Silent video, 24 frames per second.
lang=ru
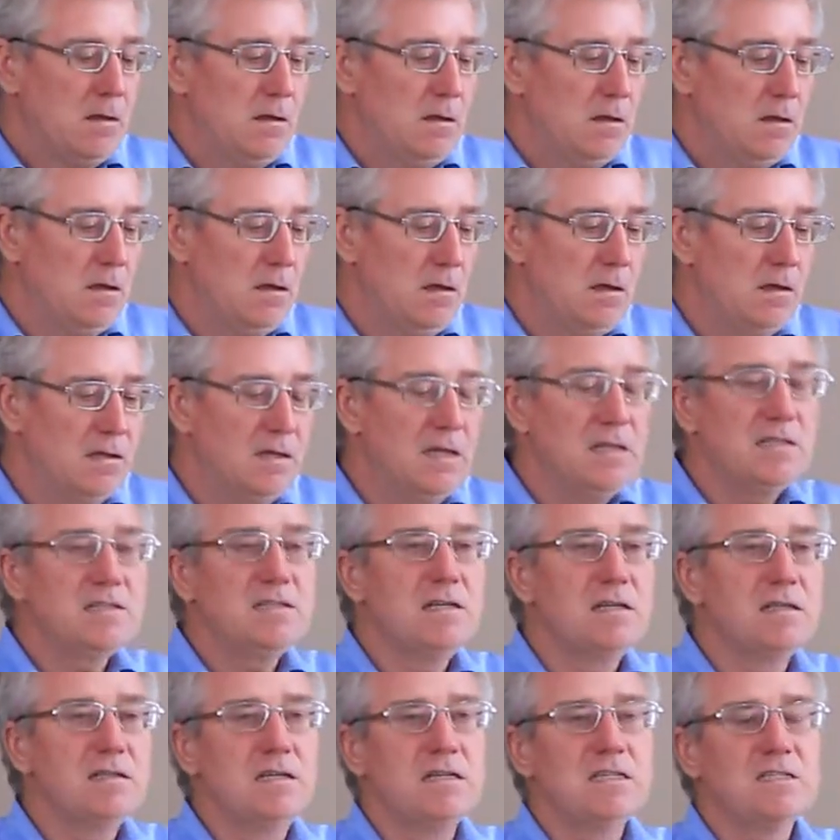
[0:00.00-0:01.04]
И
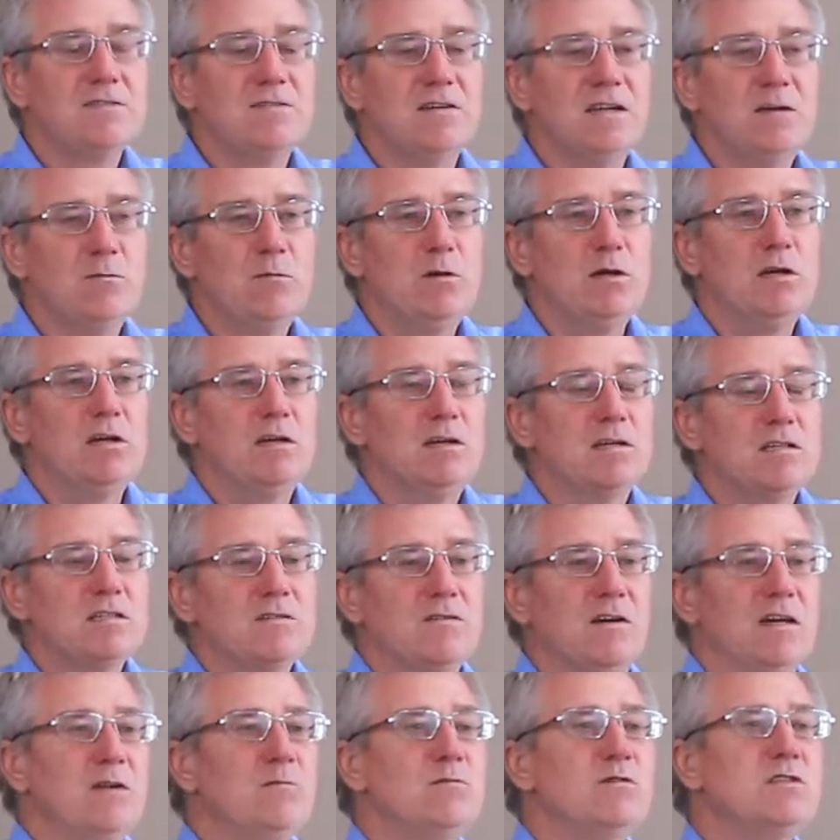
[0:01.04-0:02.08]
если ты своими,
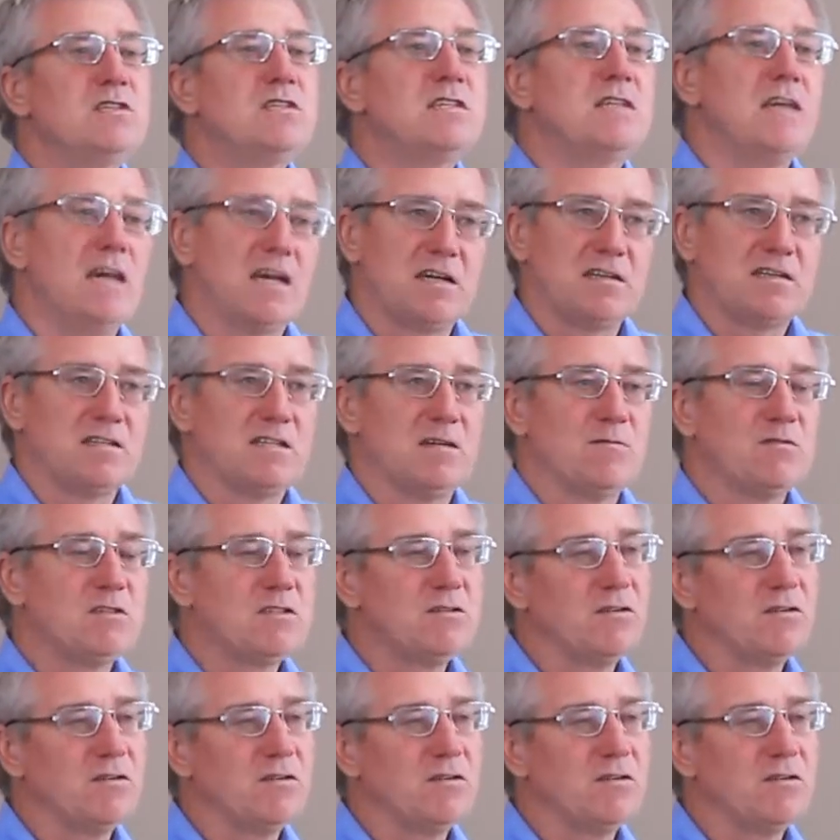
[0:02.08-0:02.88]
своим сердцем,